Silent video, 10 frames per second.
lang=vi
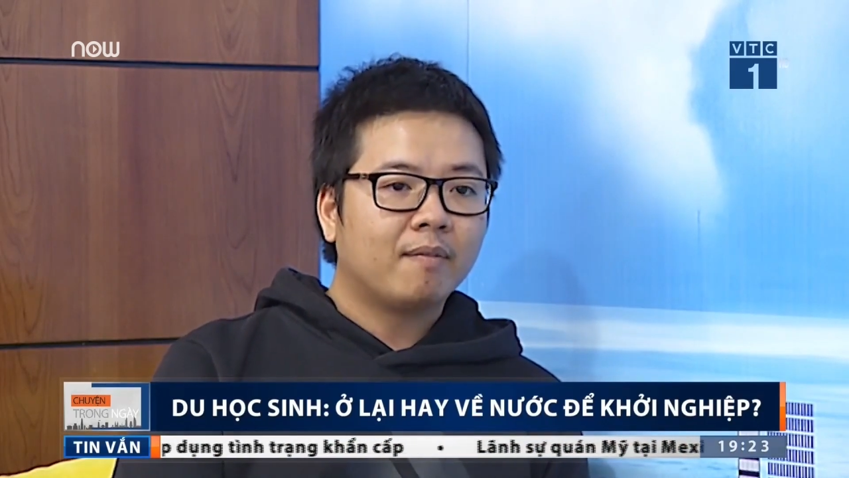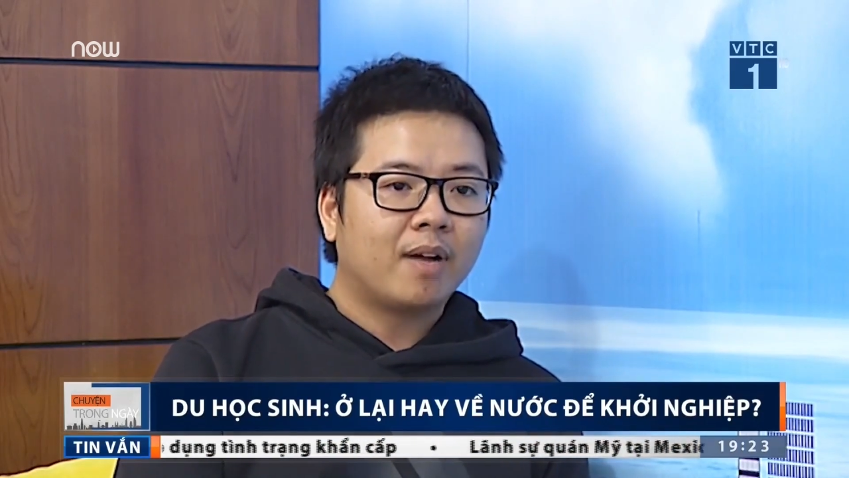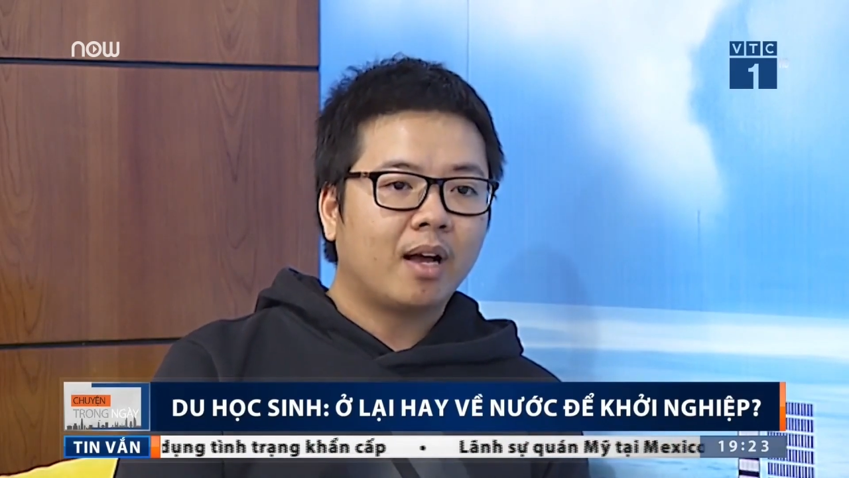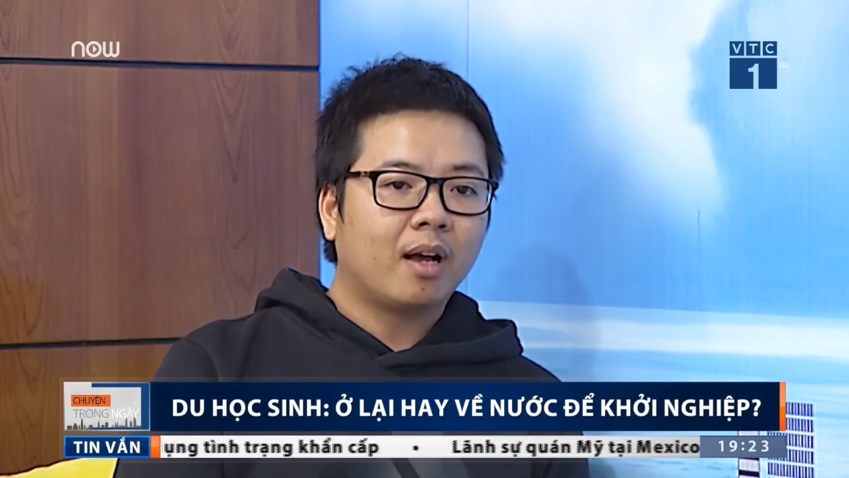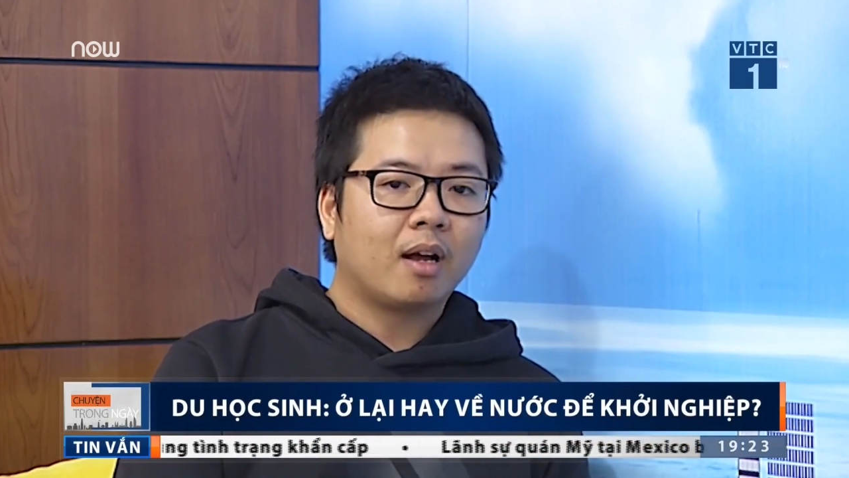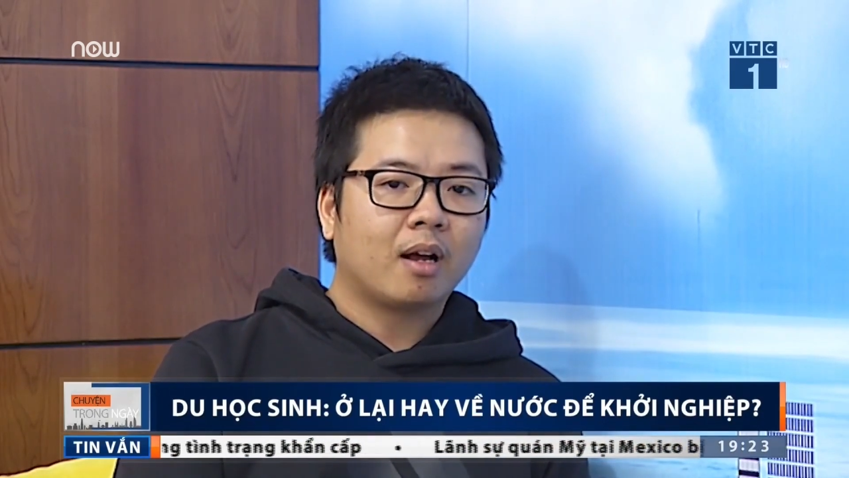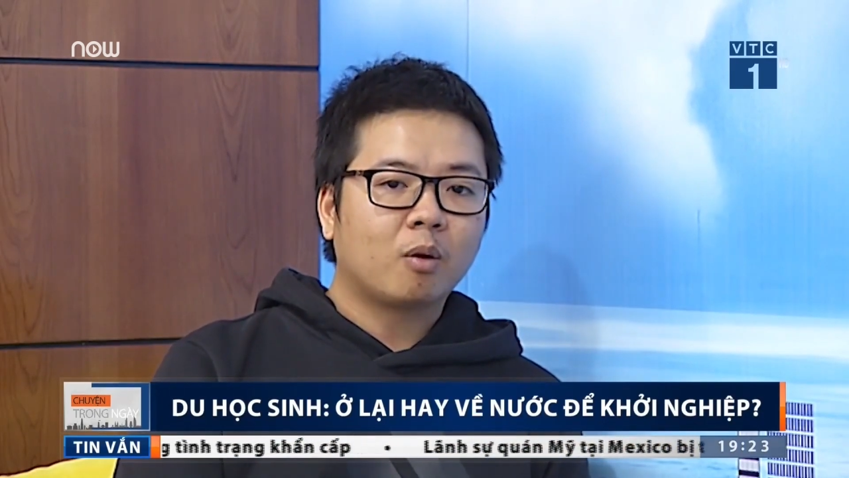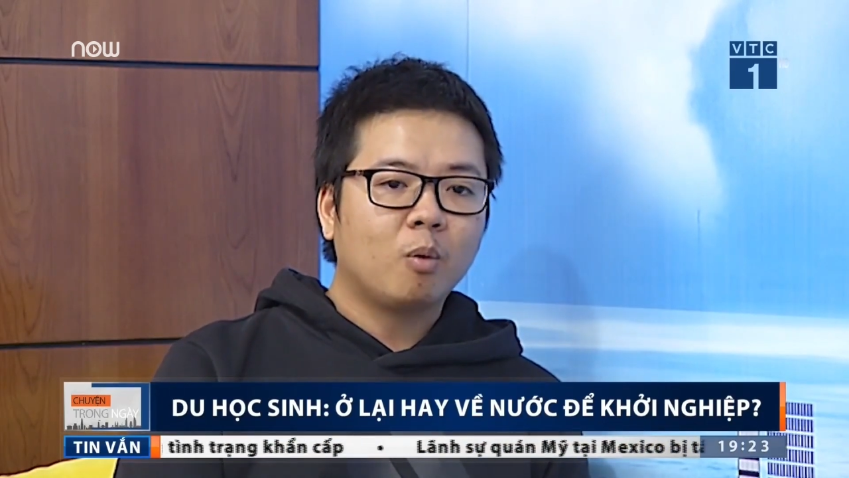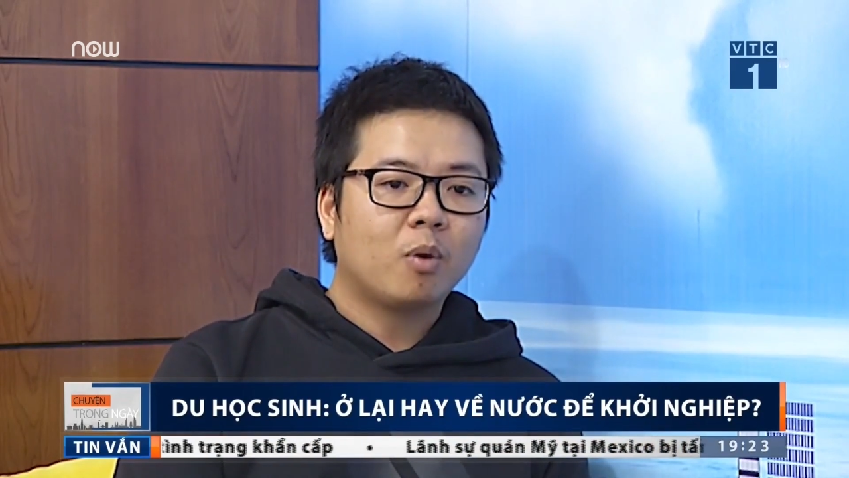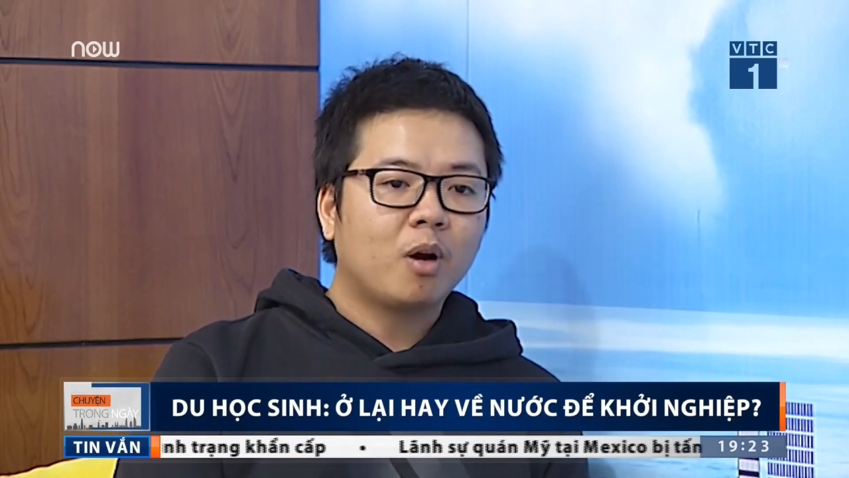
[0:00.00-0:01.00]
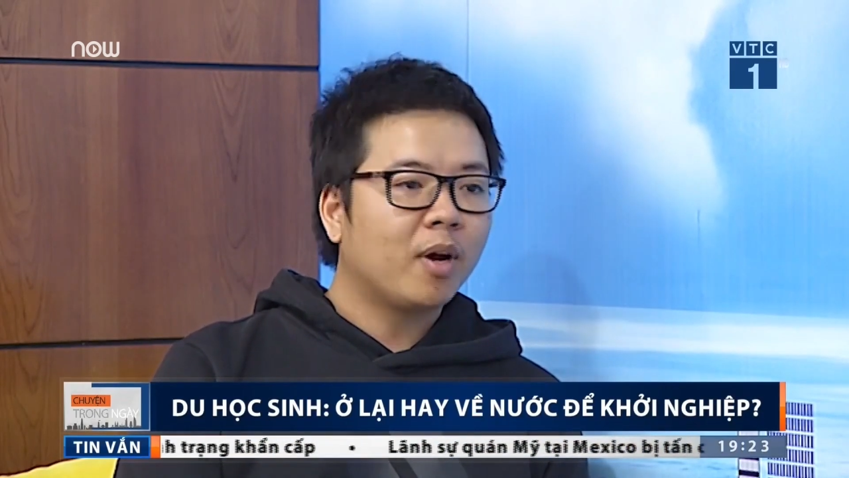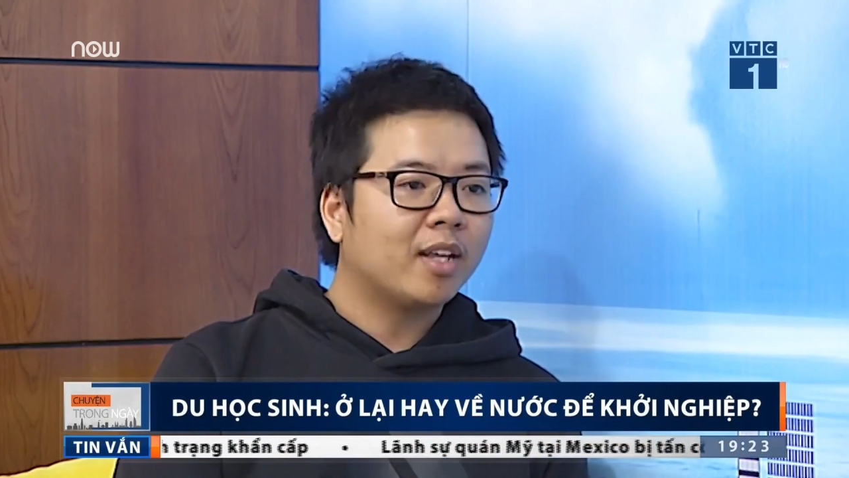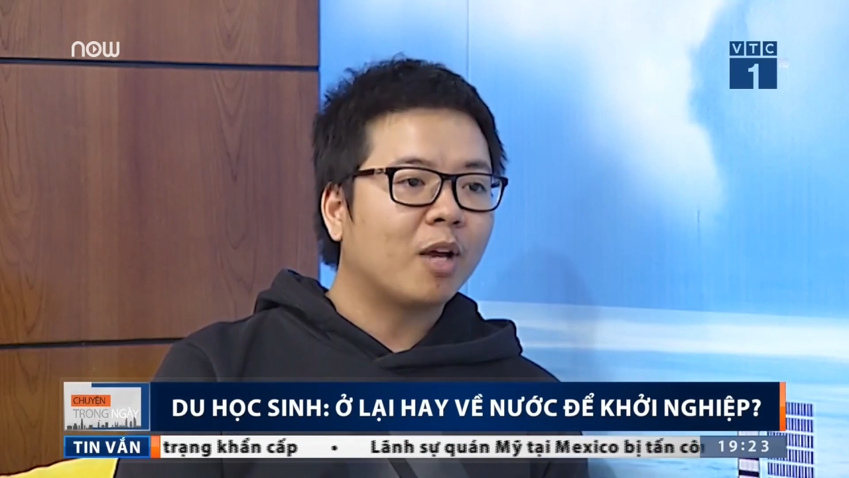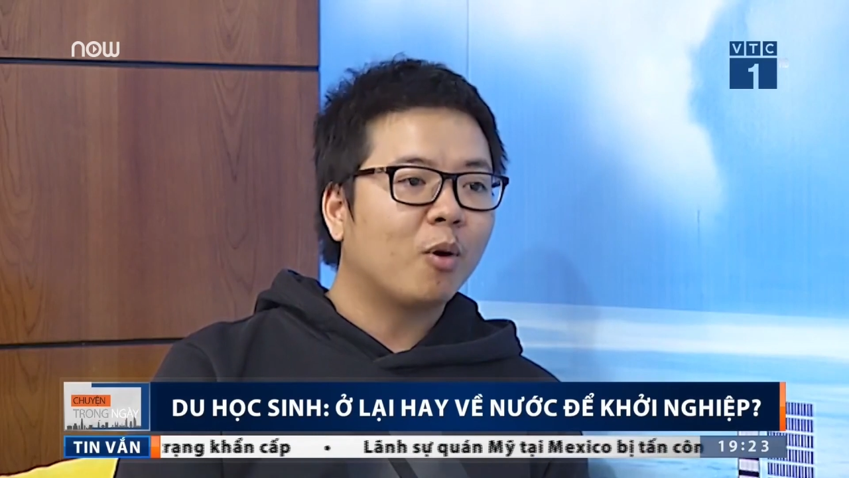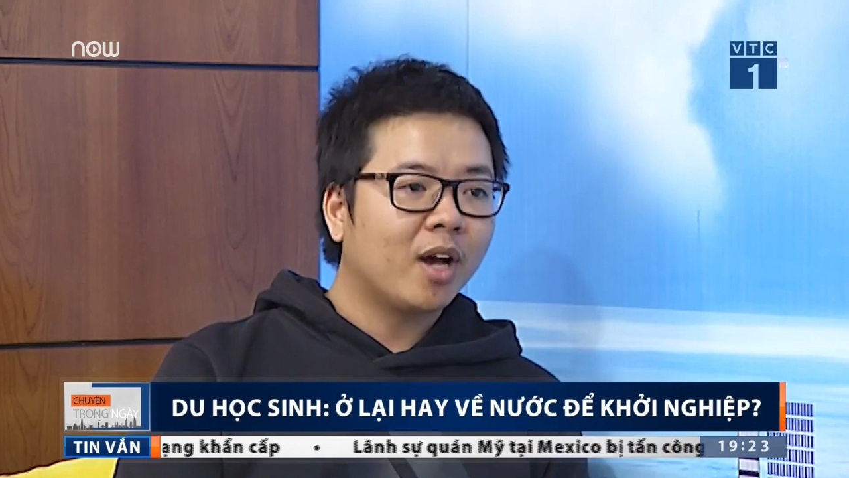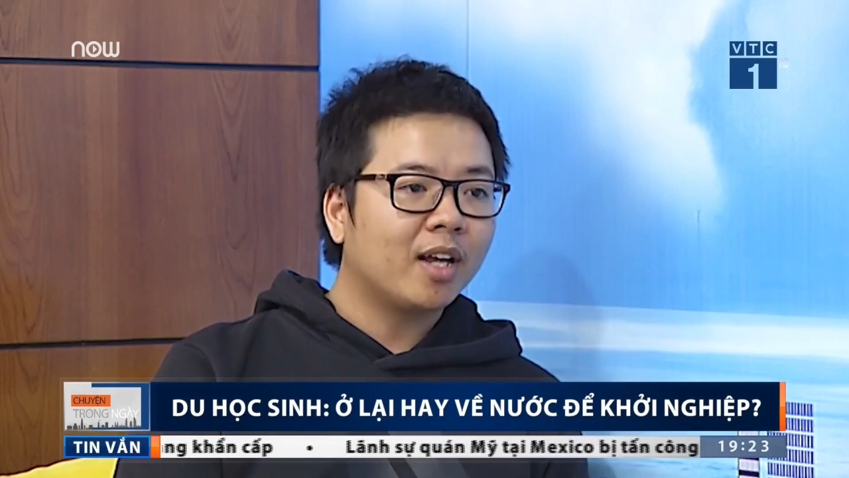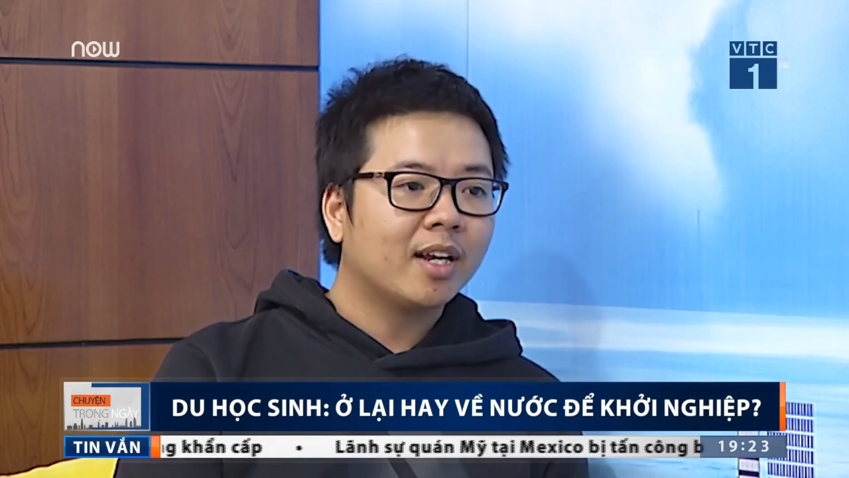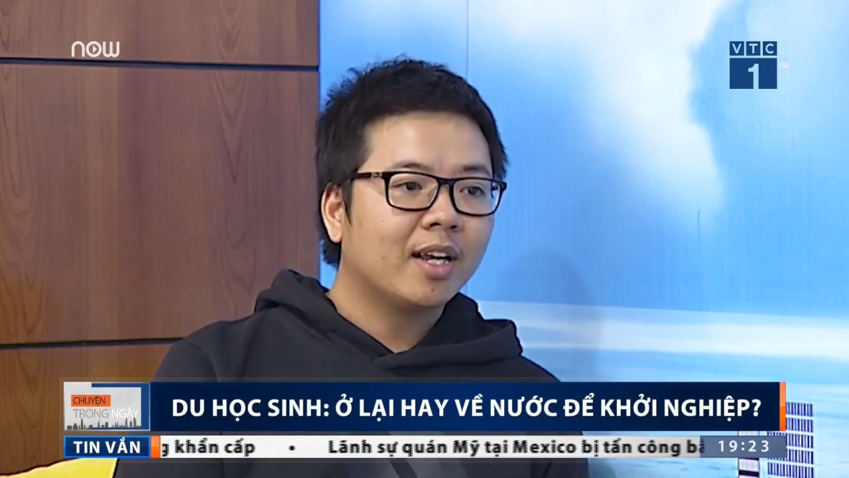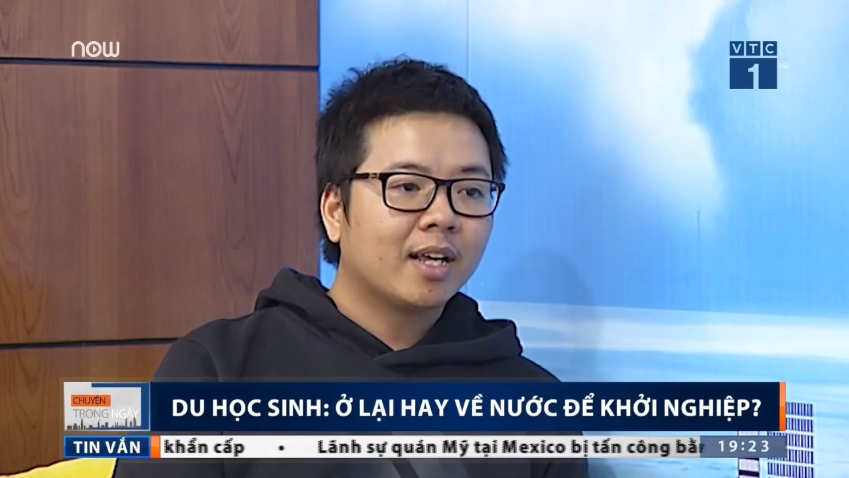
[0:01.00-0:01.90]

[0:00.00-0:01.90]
và cũng không hề thấy hối hận.